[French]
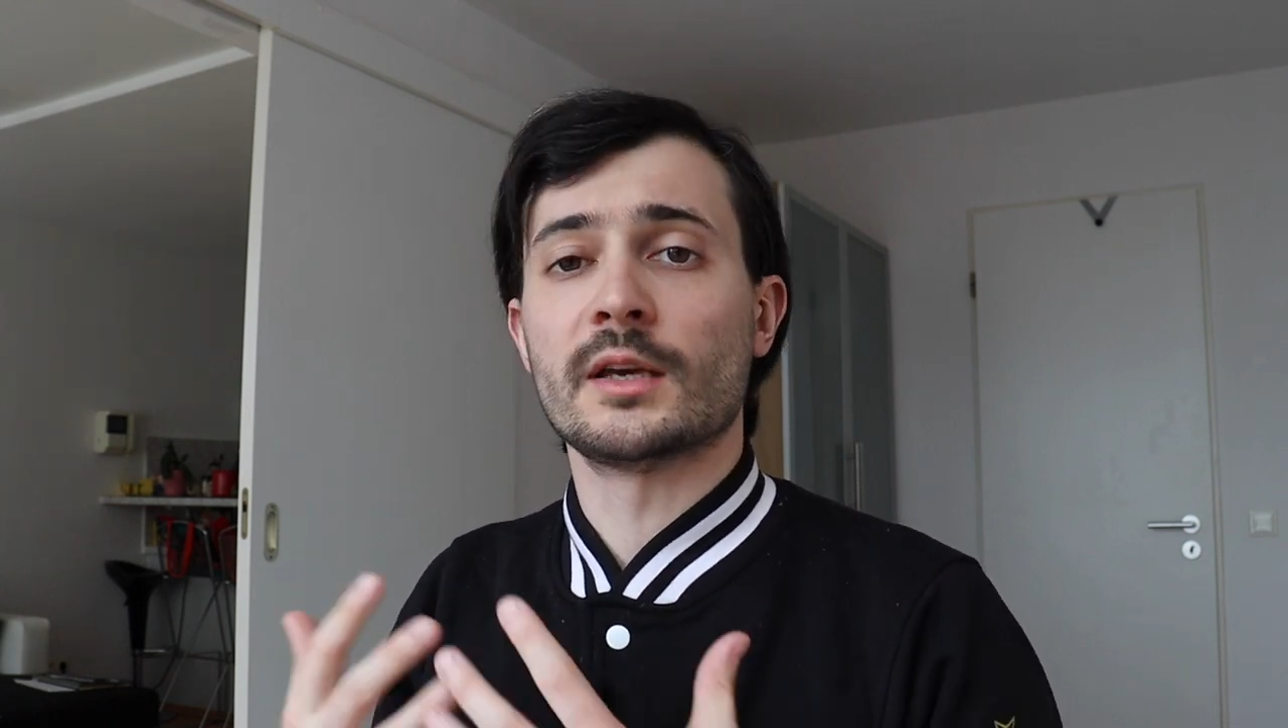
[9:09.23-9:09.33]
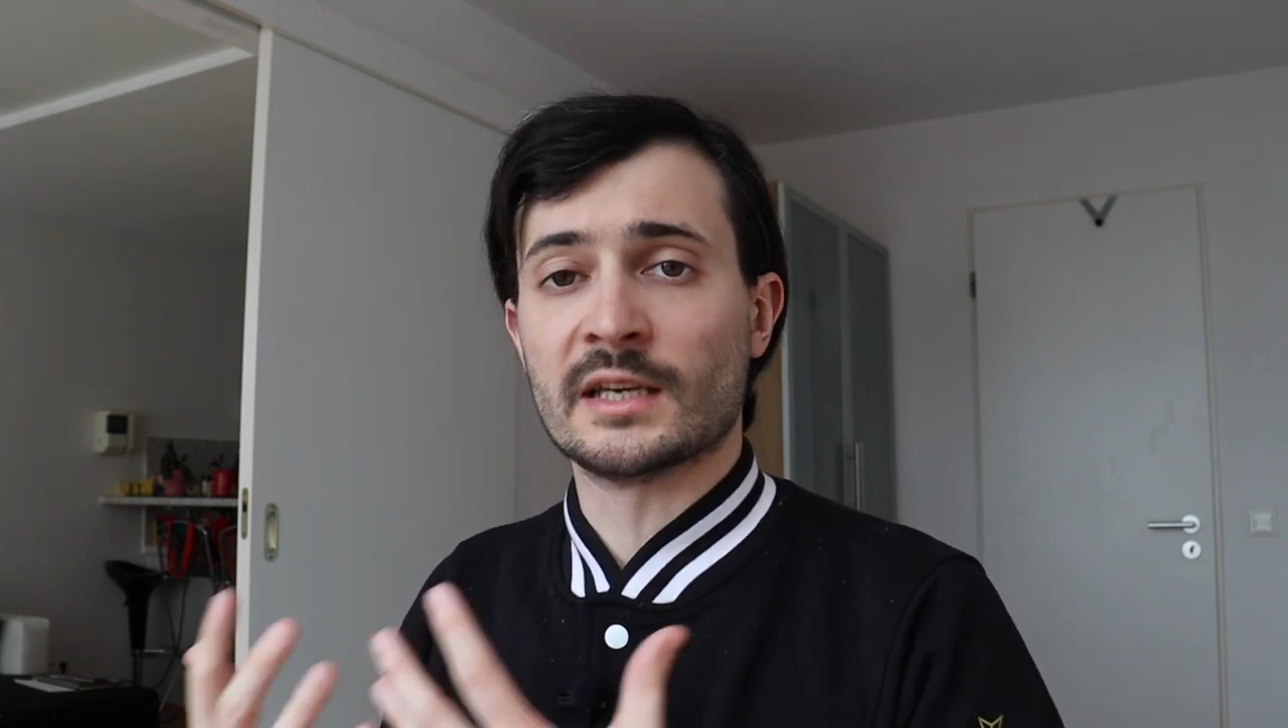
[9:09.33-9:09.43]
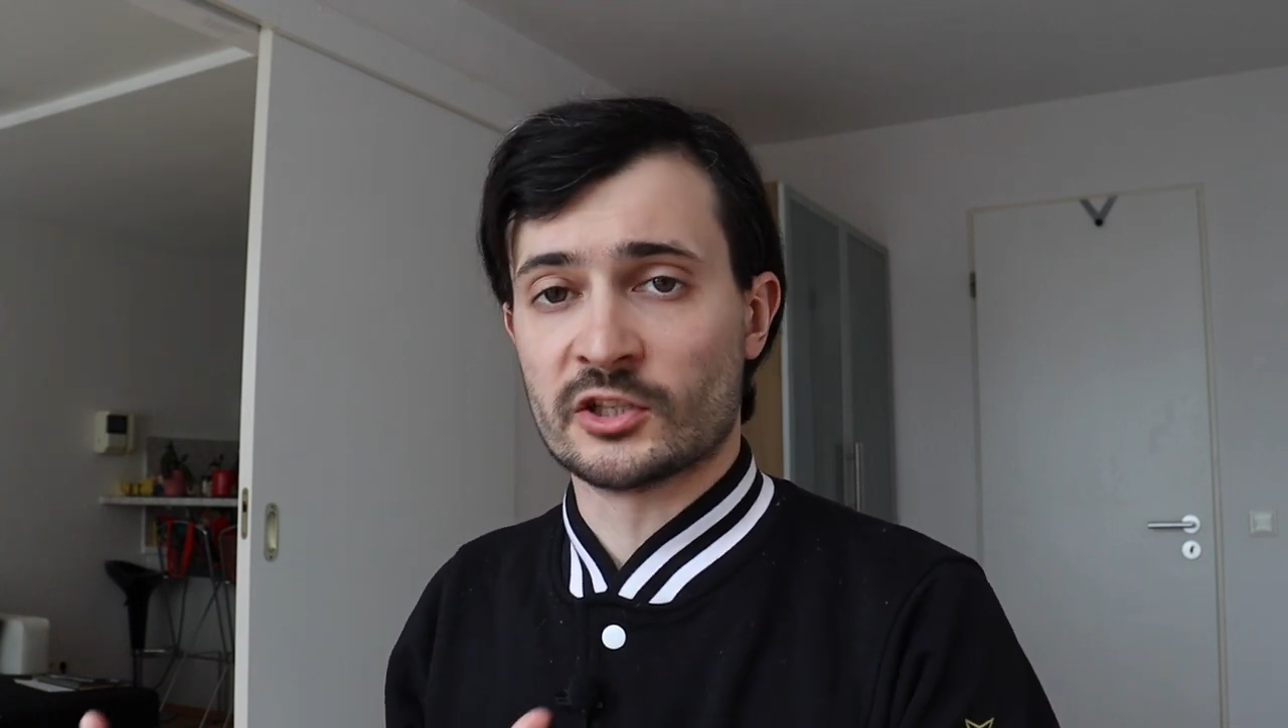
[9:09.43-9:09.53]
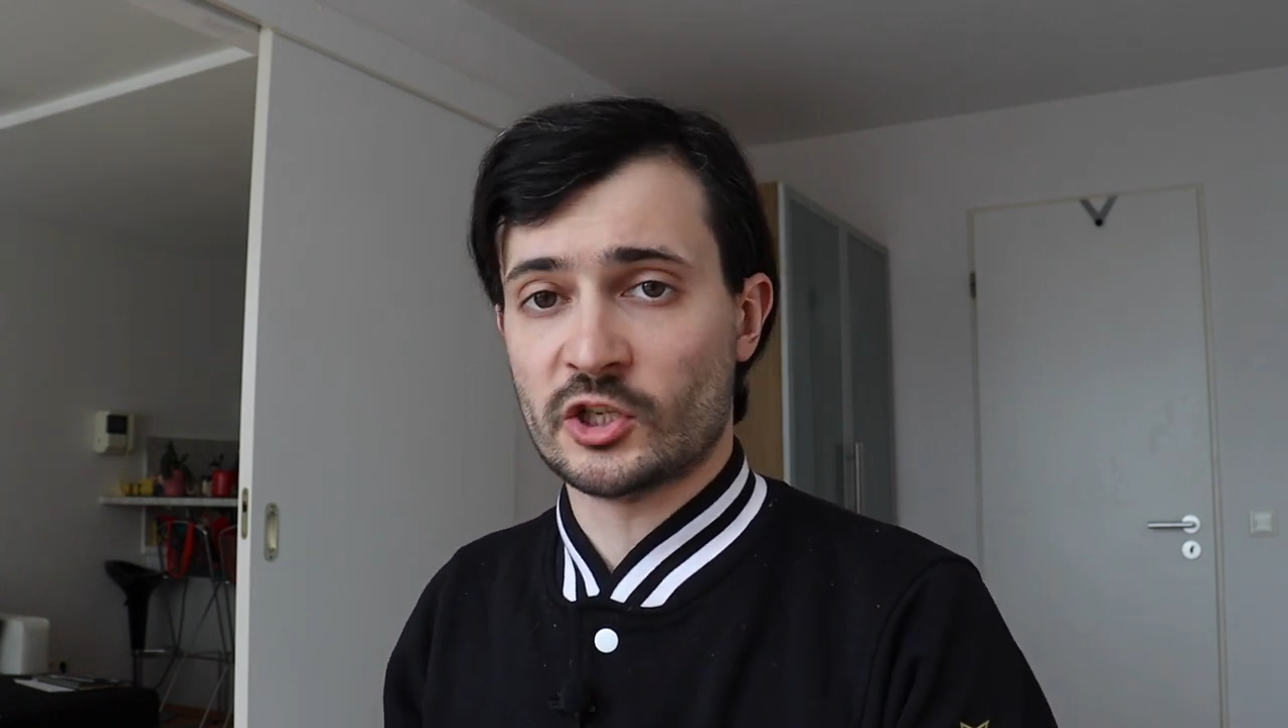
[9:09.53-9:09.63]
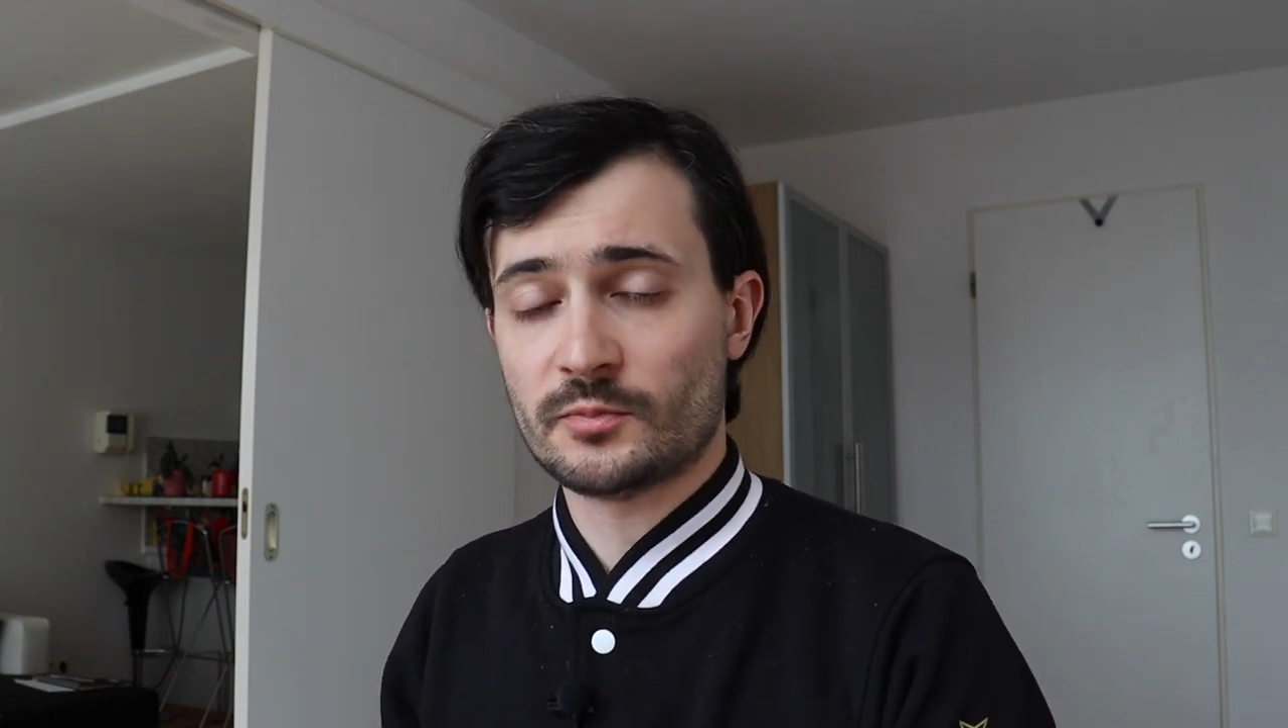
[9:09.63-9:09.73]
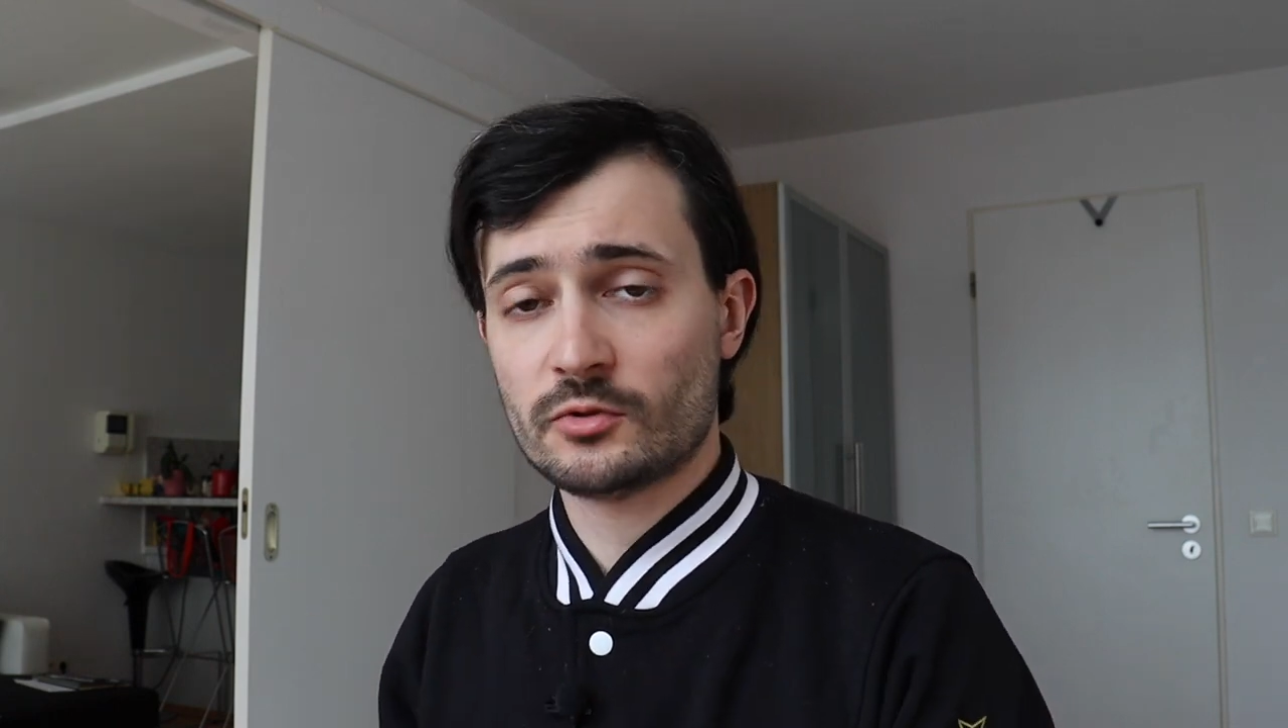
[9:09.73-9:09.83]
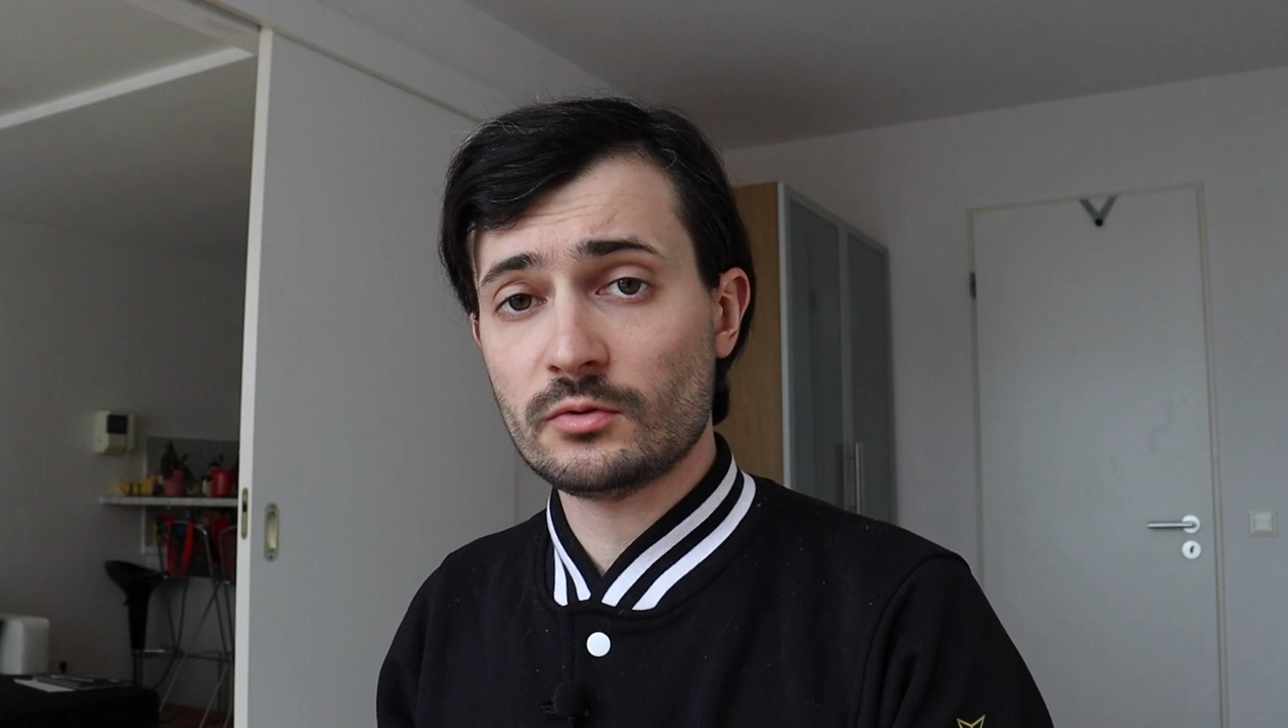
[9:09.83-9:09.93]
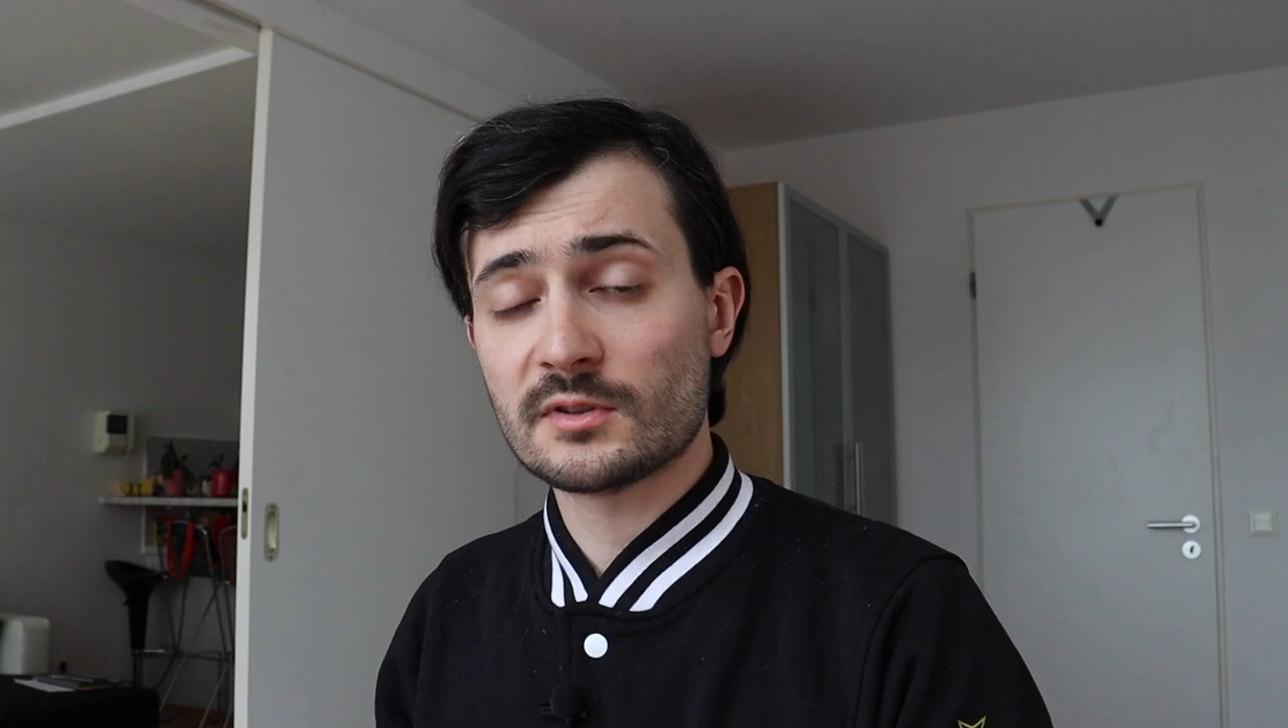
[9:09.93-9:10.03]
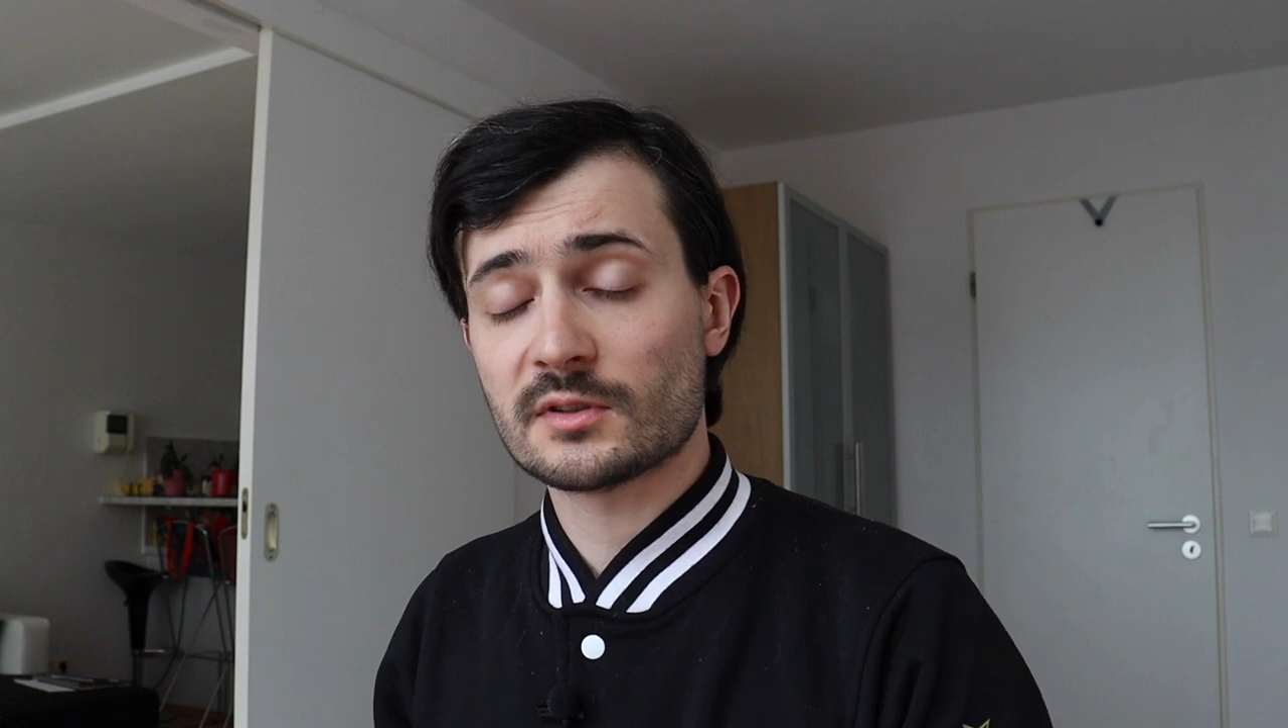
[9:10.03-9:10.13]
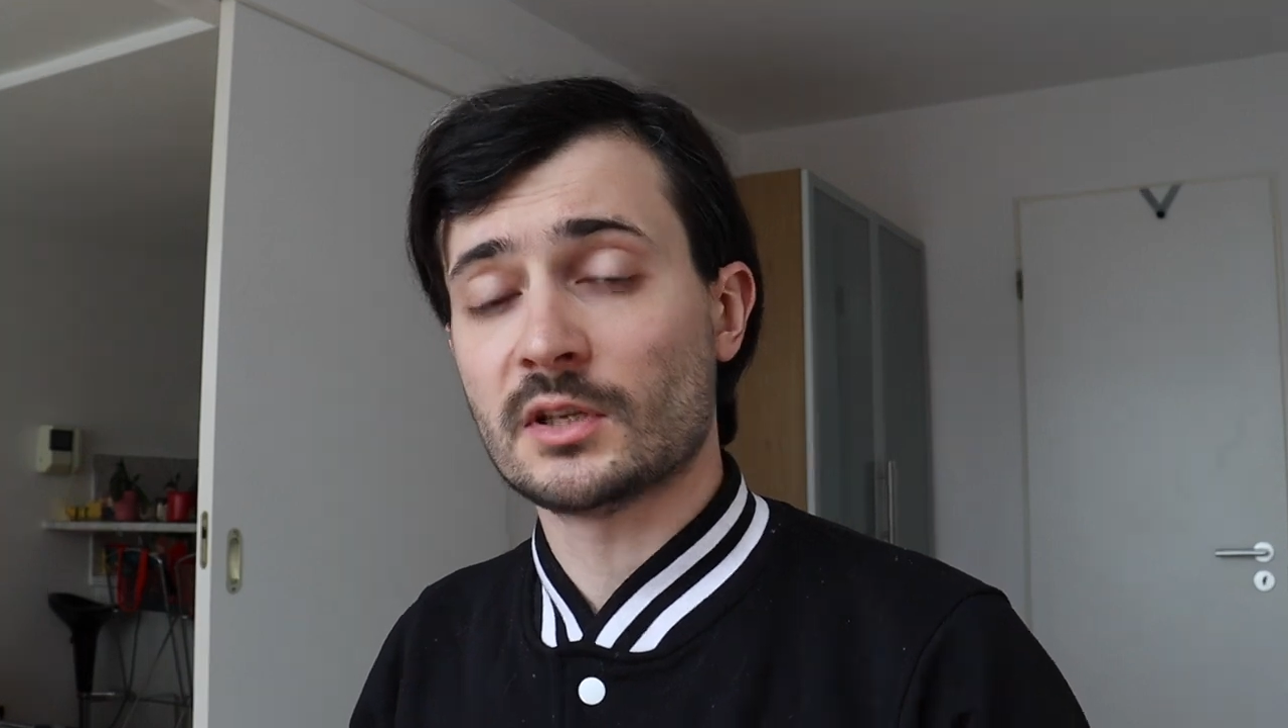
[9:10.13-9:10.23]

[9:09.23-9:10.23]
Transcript: et Hatshepsut,